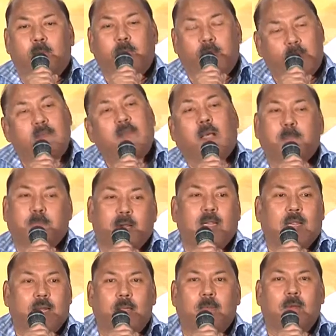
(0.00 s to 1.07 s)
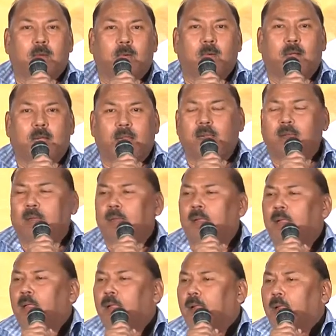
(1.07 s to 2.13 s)
పరిస్థితి అప్పటికి లేవనుకోండి
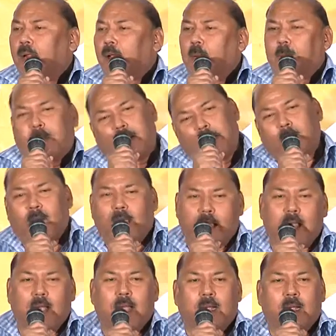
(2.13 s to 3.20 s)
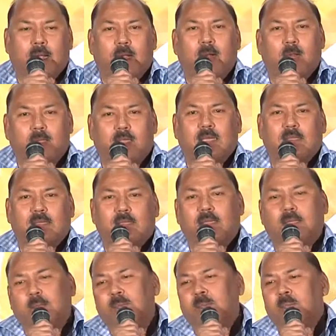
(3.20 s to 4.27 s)
అప్పటికి కూడా ఆ ట్రెండ్
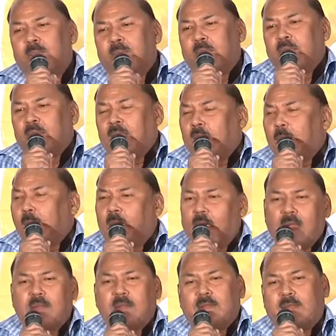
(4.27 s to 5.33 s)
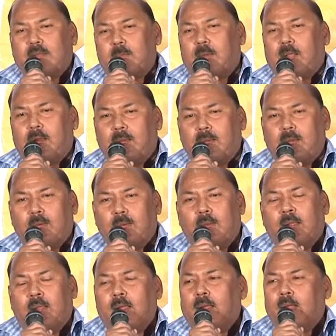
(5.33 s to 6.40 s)
వచ్చేసింది మహర్షి సినిమాలో
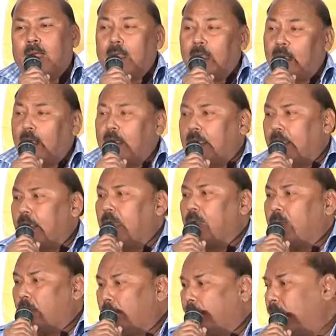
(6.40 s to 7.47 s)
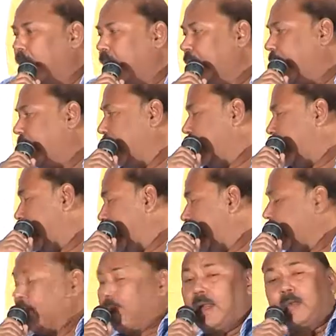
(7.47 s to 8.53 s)
ఇళయరాజా గారి ట్యూన్కి
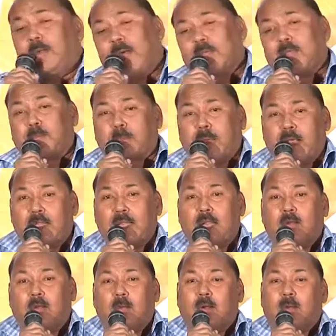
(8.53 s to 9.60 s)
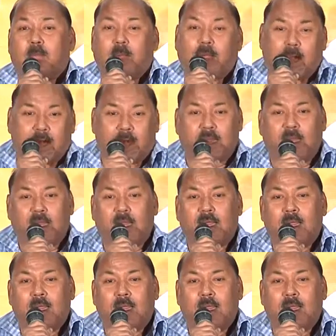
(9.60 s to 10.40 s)
సన్నివేశ ప్రాధాన్యం ఉన్న పాటకి